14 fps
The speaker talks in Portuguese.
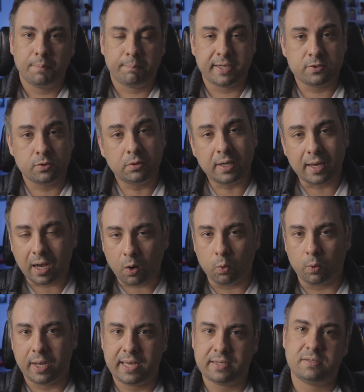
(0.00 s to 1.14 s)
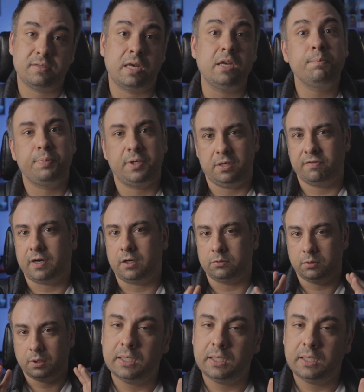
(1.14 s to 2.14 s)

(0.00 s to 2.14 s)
mas o ideal é sempre, Nivaldo,